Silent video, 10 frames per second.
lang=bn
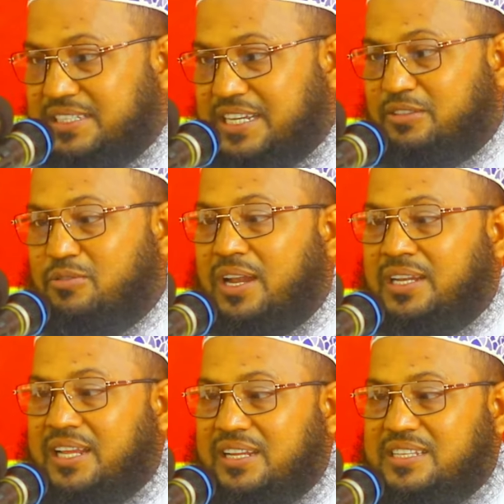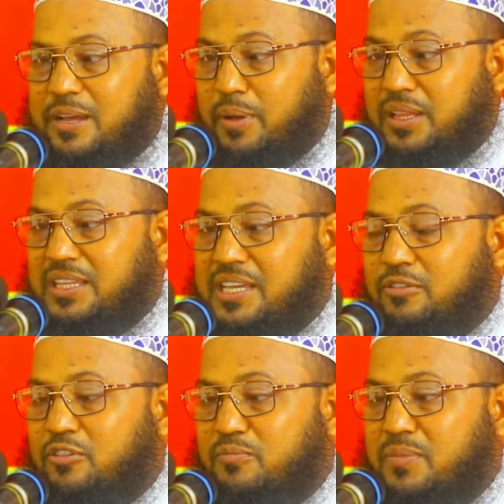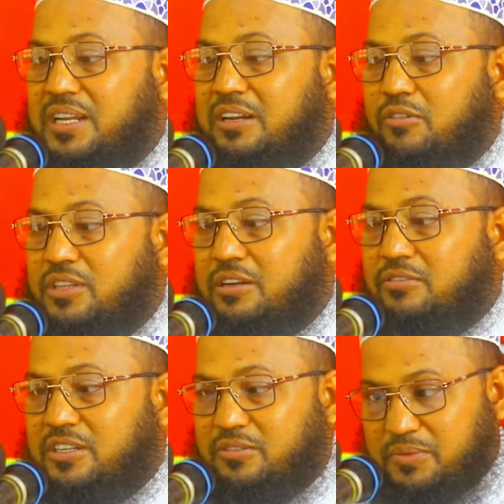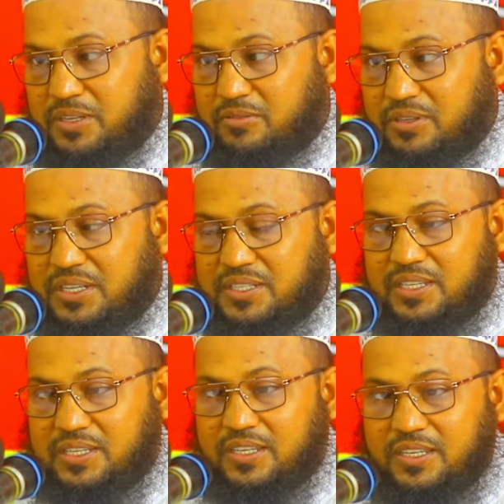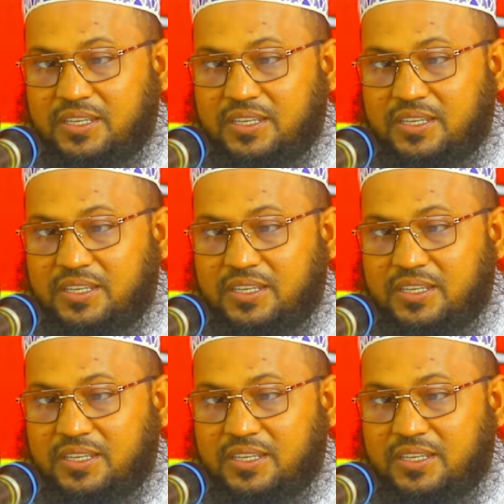যেহেতু আল্লাহর জাবান দিয়ে লোকমানের কথাগুলি বের হয়েছে